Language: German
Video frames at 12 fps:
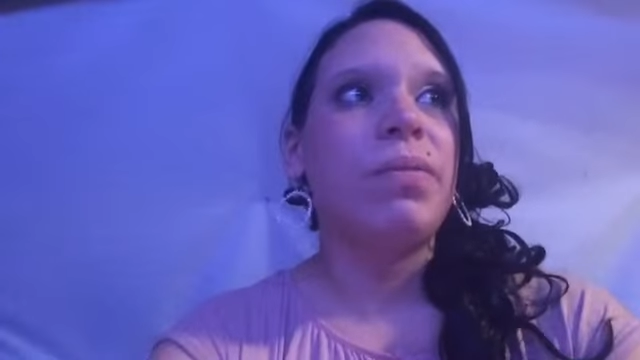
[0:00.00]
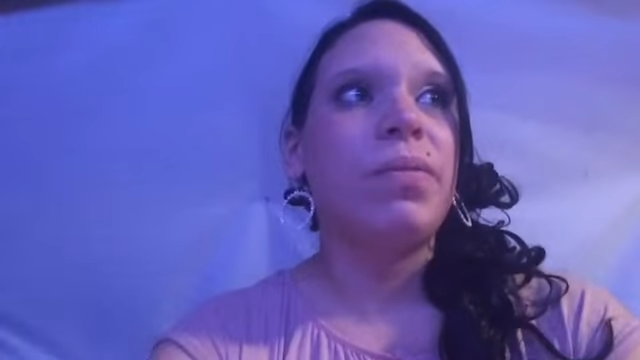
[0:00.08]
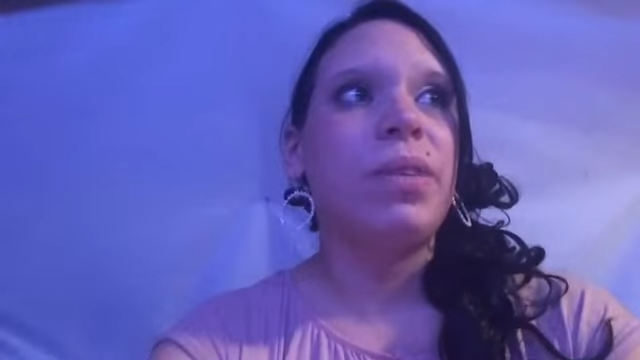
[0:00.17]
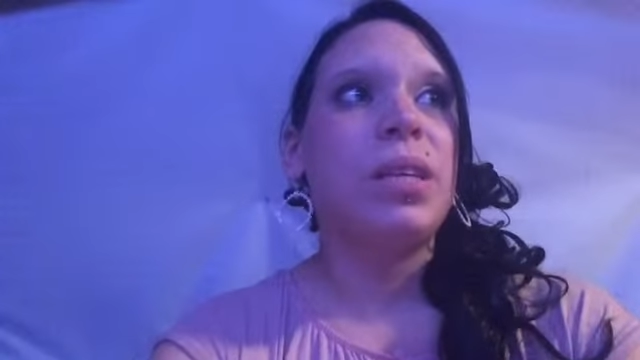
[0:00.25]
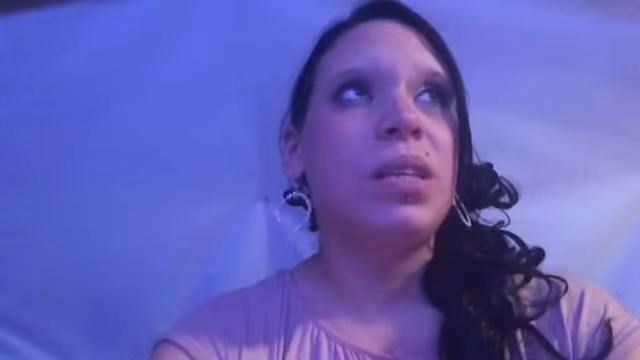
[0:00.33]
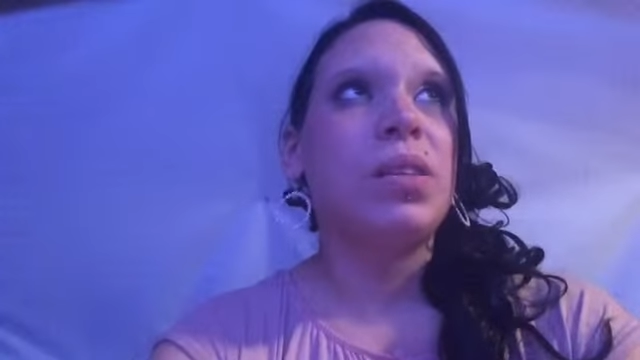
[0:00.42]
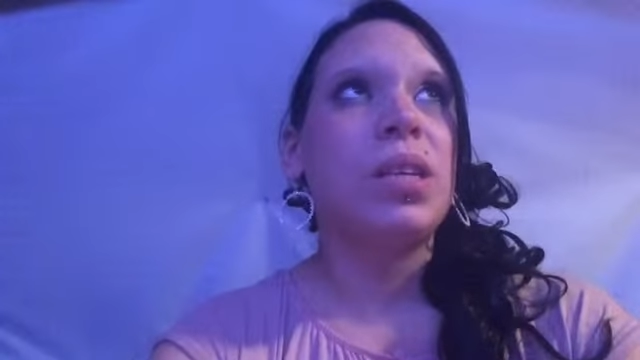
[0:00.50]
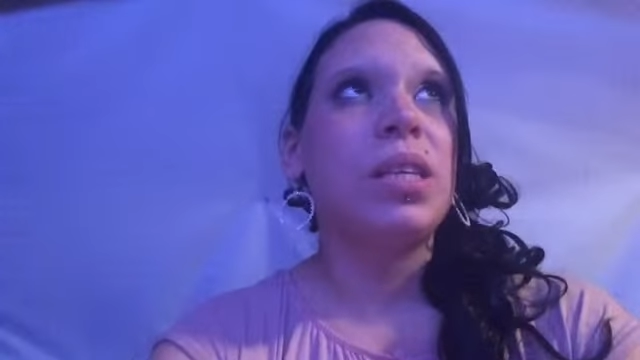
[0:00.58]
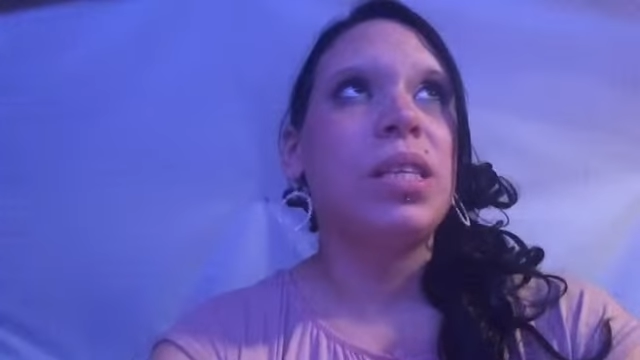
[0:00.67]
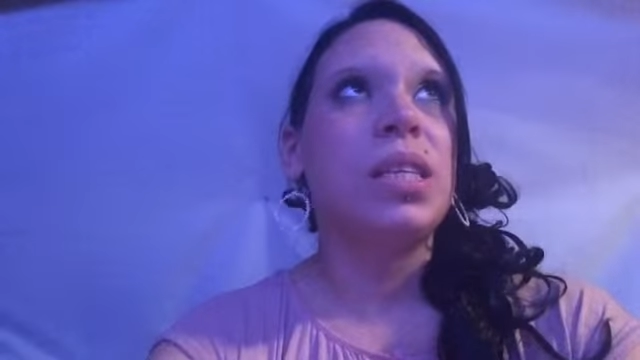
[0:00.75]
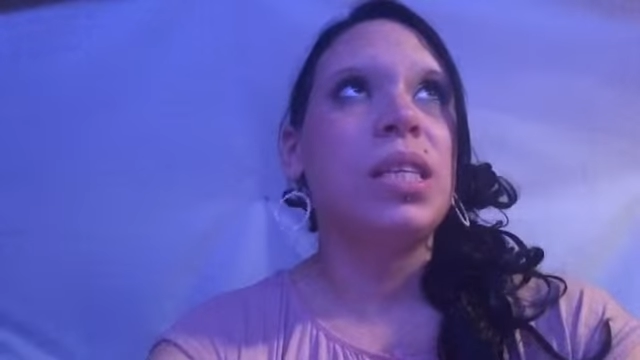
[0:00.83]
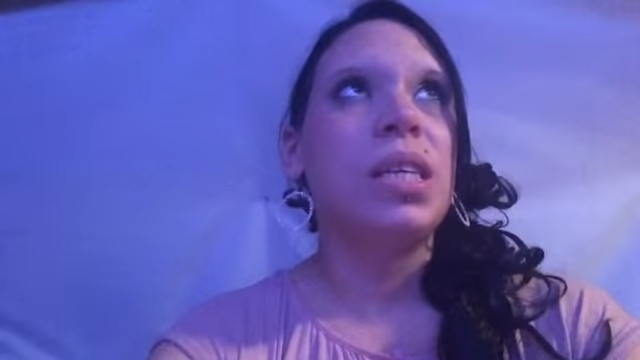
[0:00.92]
viel zu
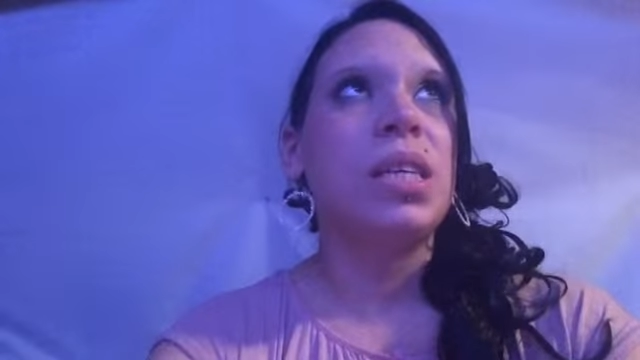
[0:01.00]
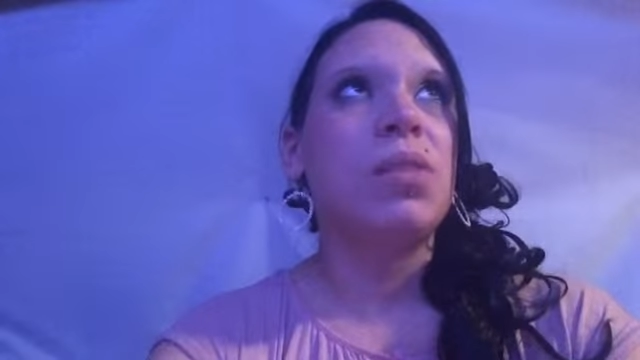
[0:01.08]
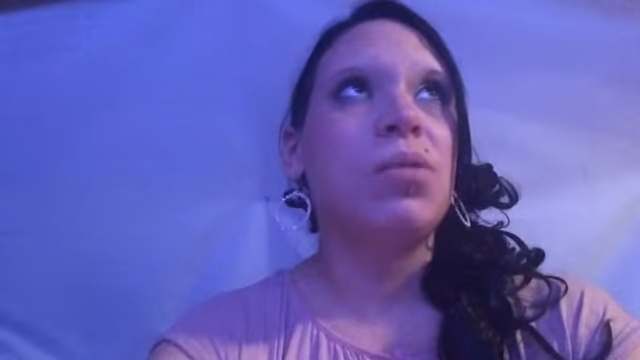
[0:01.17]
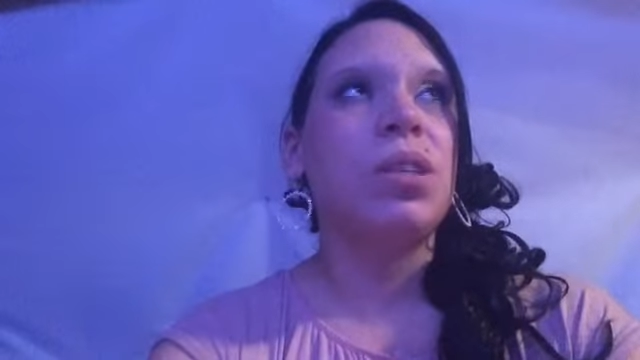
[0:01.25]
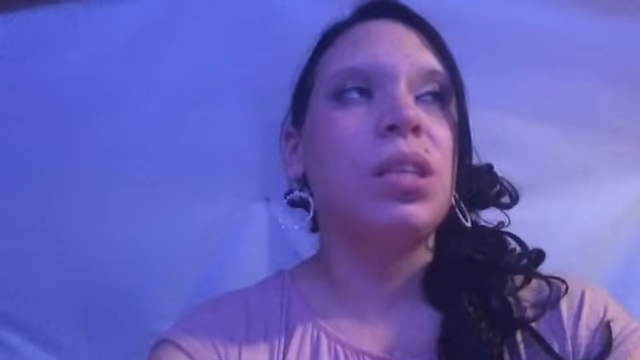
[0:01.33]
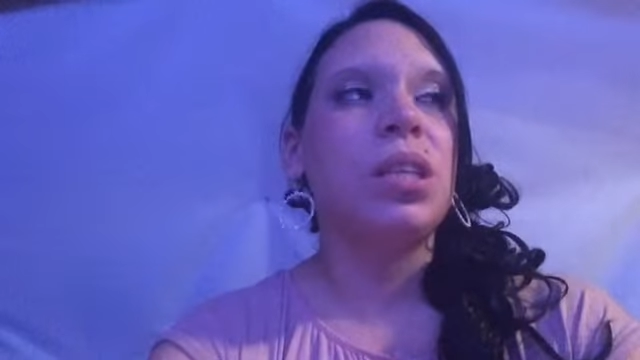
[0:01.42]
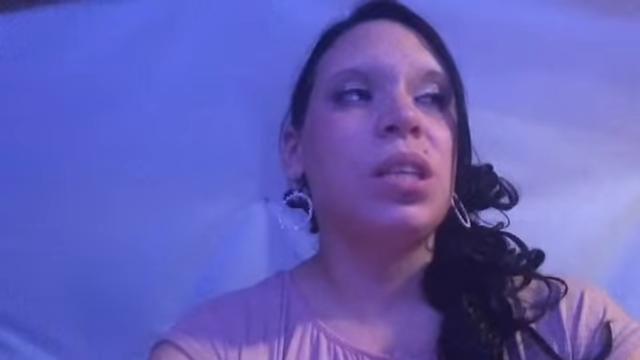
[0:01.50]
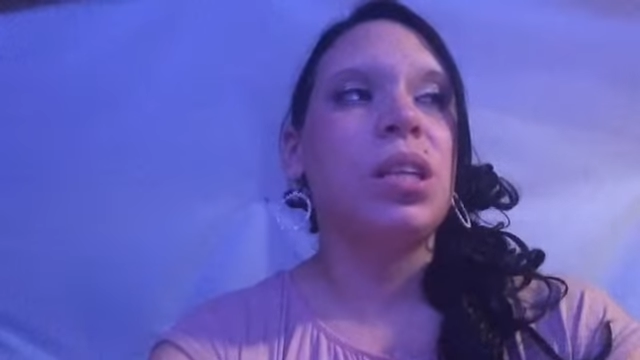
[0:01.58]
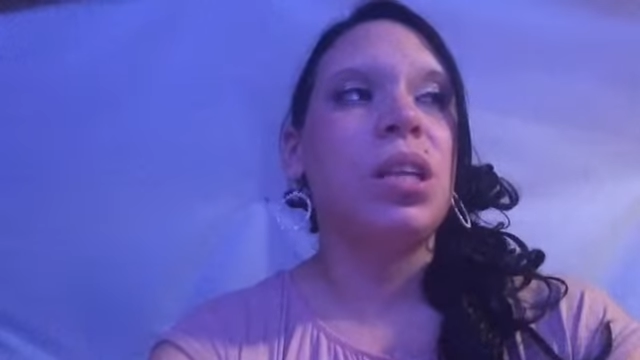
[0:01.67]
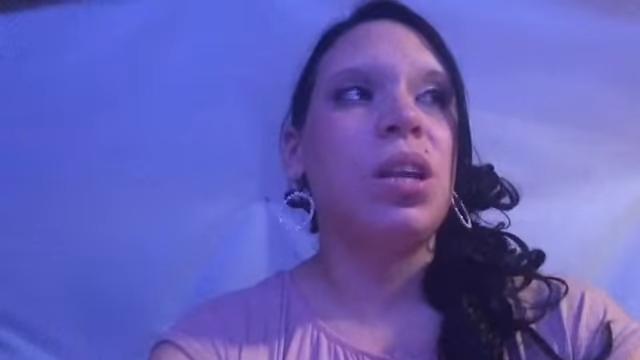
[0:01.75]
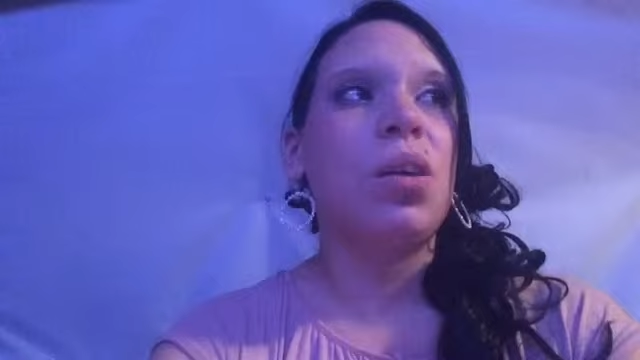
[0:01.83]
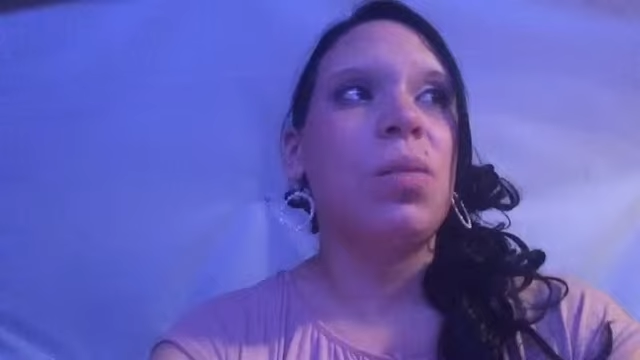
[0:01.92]
erzählen und ich
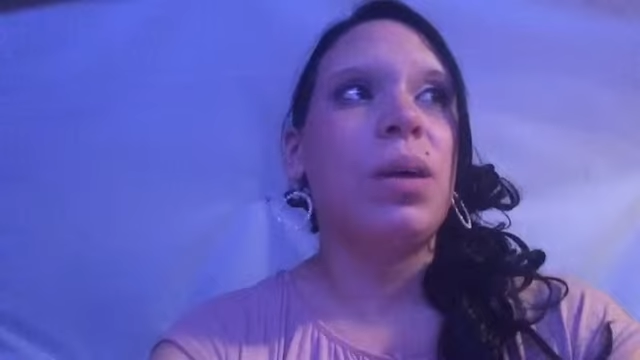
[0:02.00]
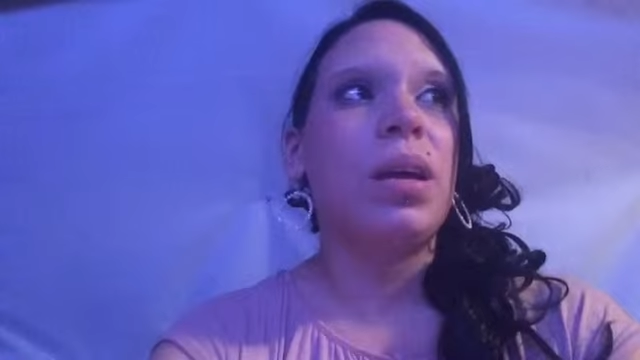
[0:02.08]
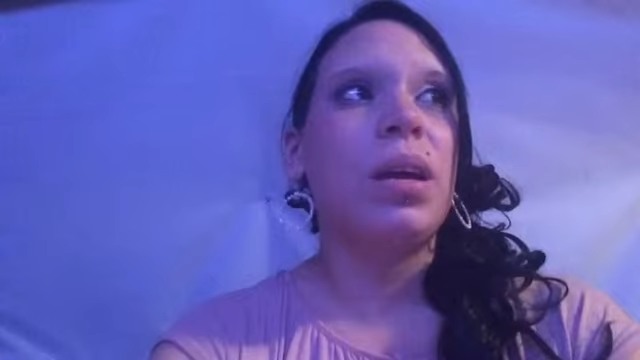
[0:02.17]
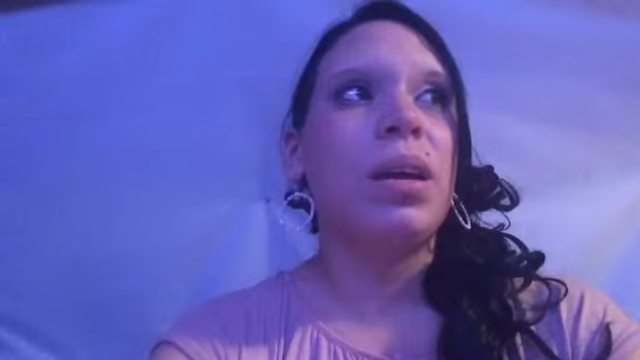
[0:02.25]
glaube,